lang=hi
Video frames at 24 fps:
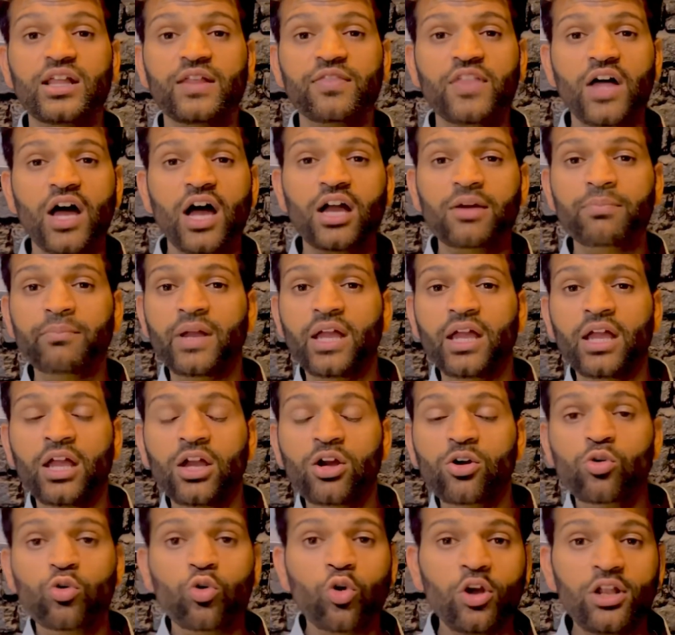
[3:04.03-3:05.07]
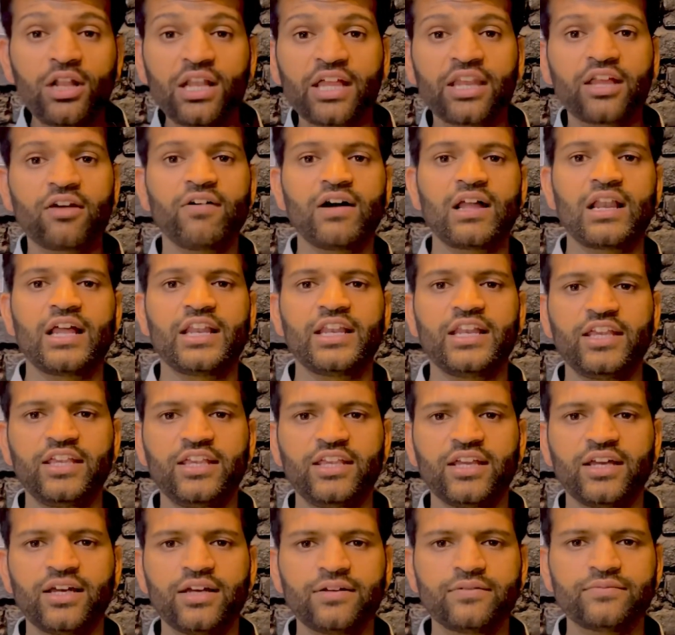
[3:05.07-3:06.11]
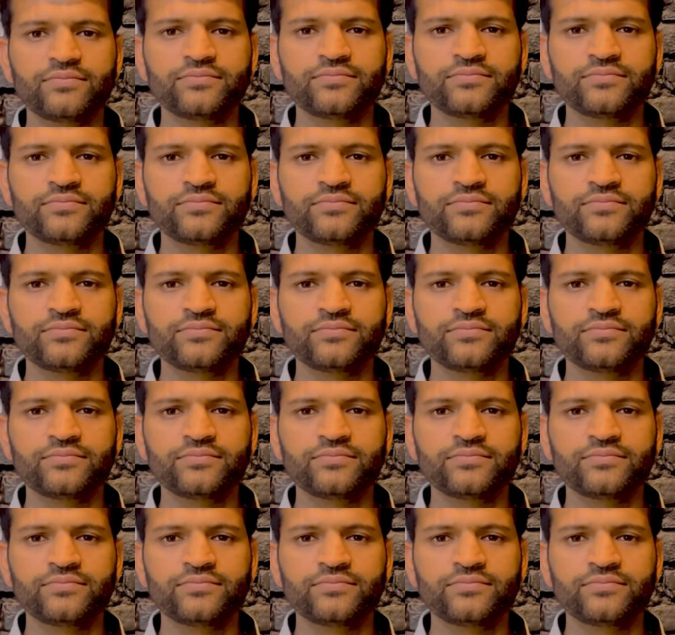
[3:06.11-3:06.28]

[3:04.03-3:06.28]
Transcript: लद्दाख में कोई लेने वाला नहीं है